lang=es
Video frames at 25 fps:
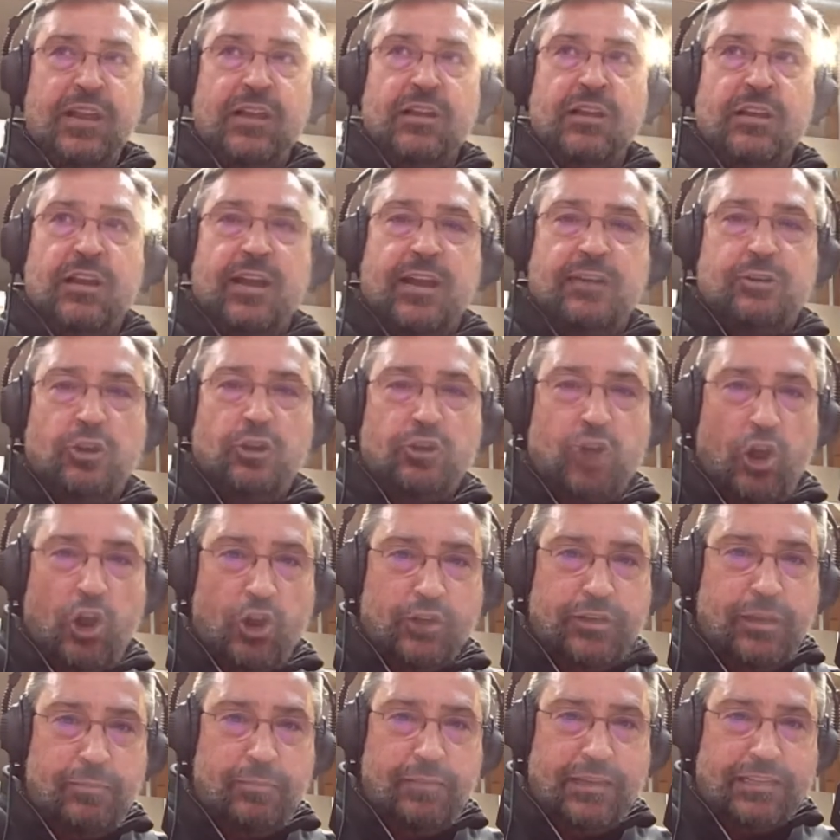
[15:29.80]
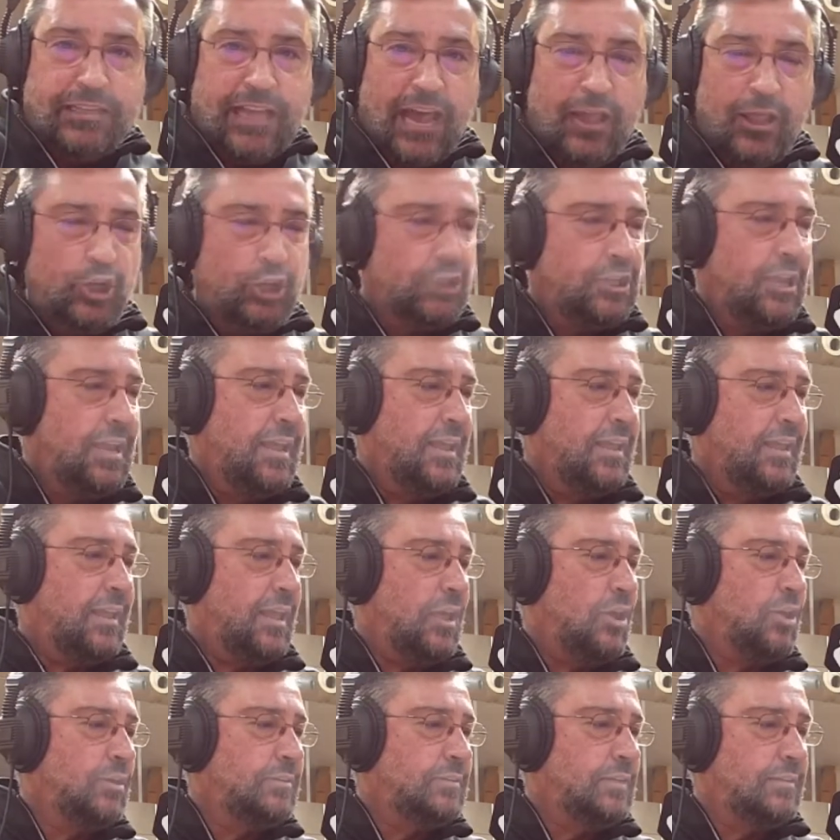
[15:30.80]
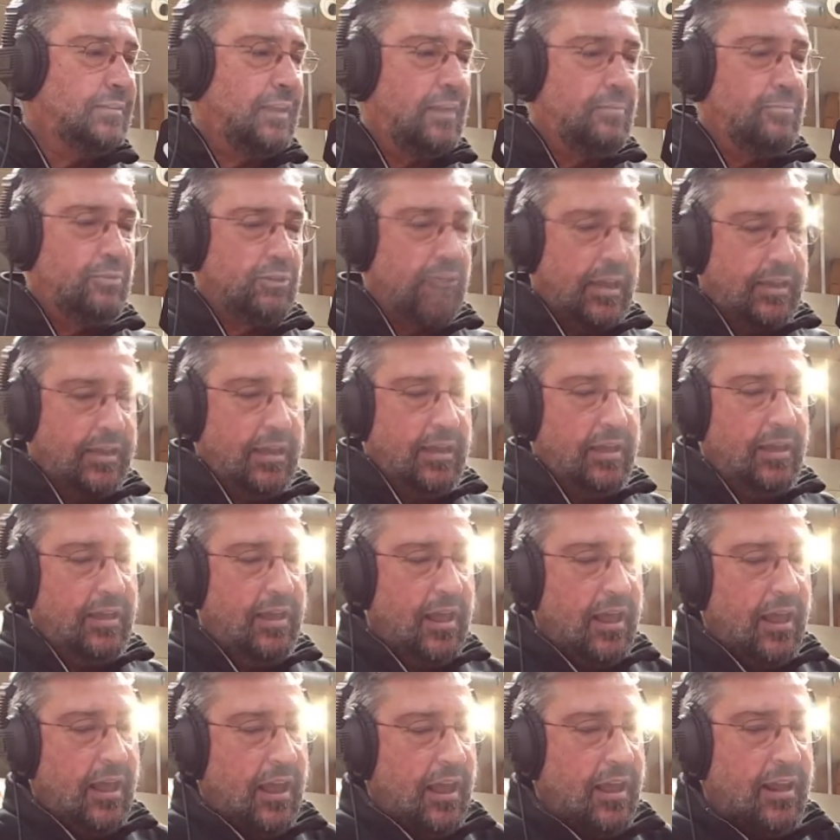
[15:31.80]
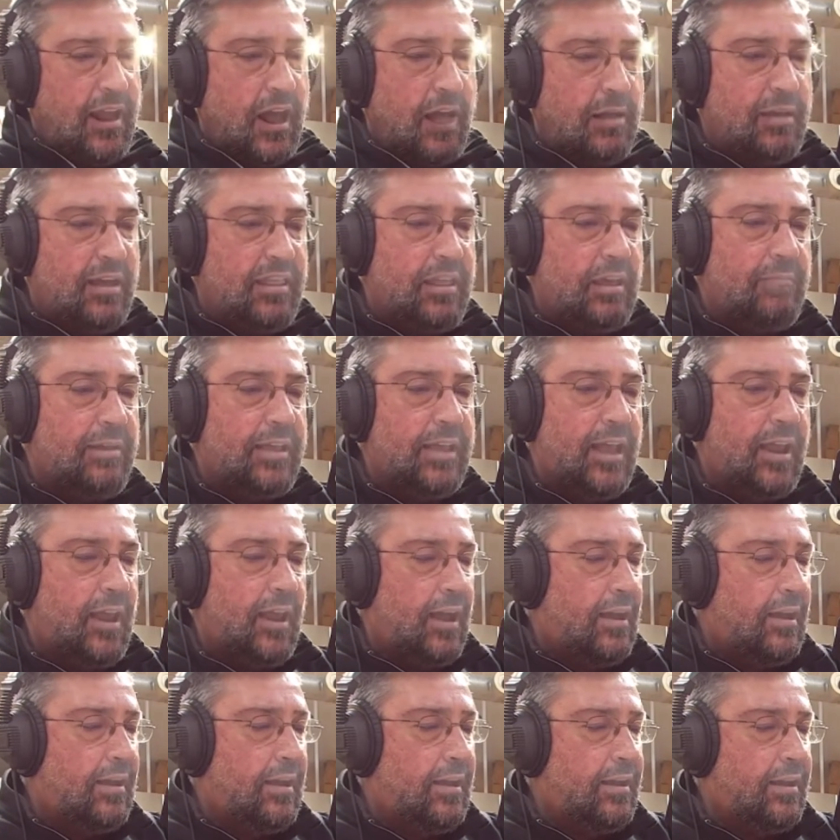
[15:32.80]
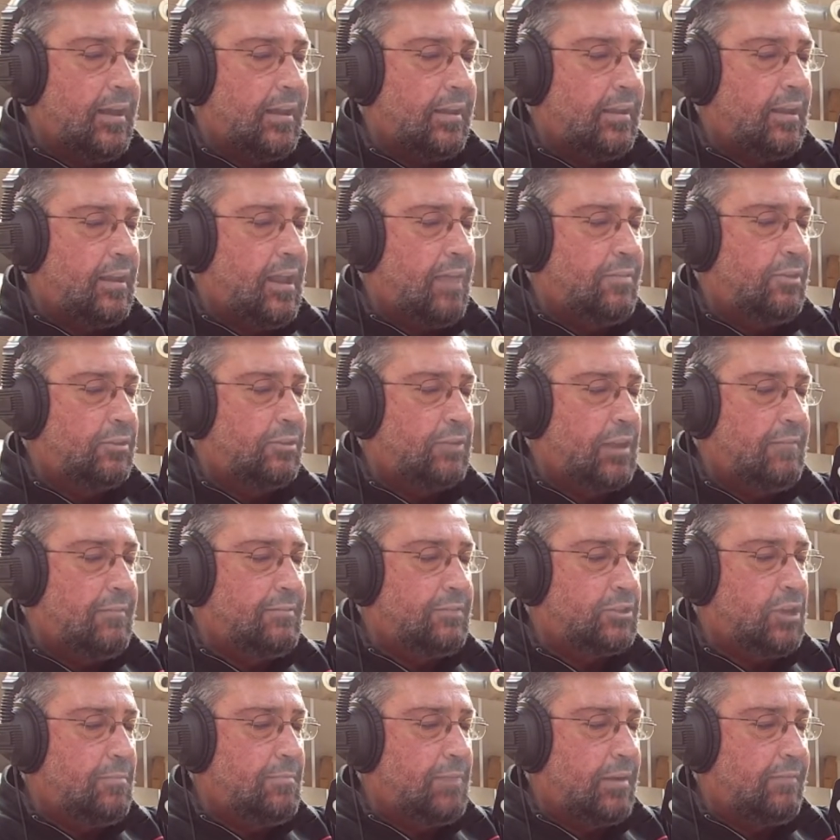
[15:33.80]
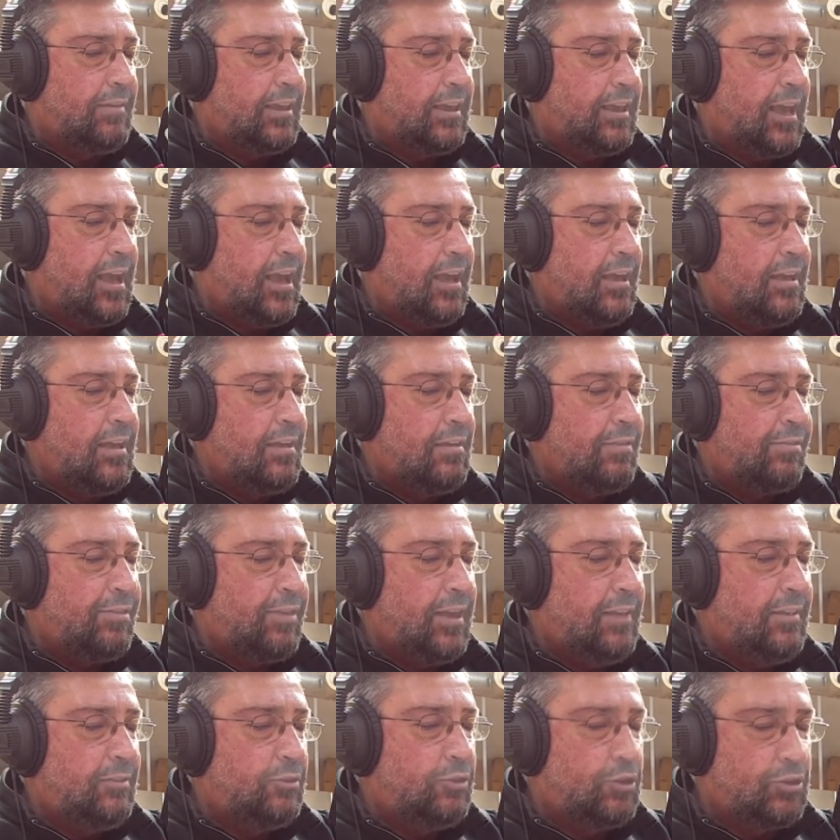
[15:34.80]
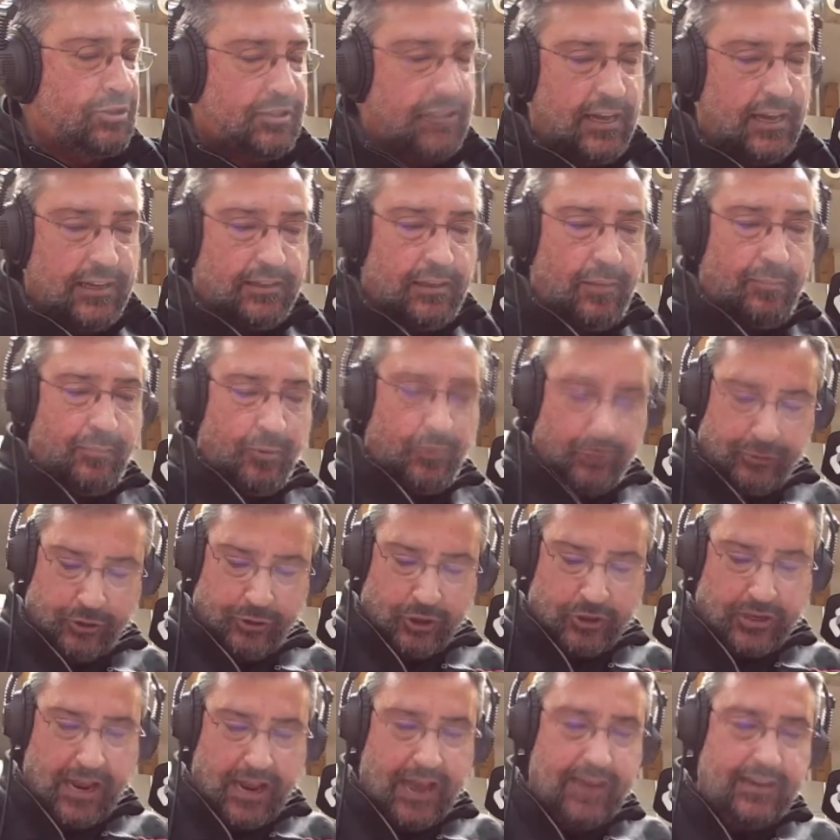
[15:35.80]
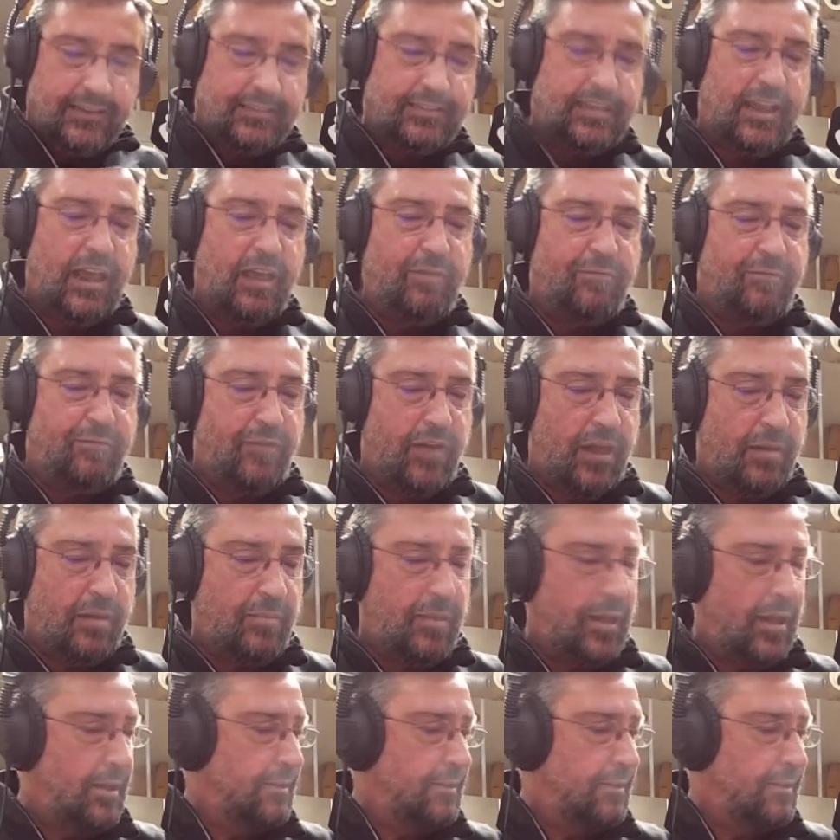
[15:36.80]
esos son los invitados que hoy tendremos aquí en a media mañana en Radio Televisión Marbella 107.6 FM.